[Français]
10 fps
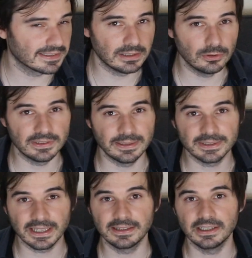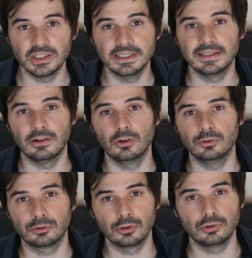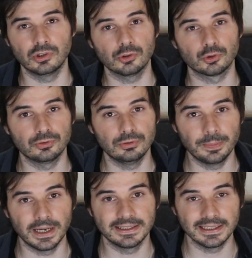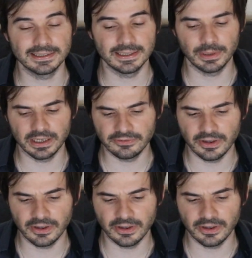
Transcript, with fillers: ça, c'est une deuxième stratégie. C'est le truc genre je suis pas intéressé par les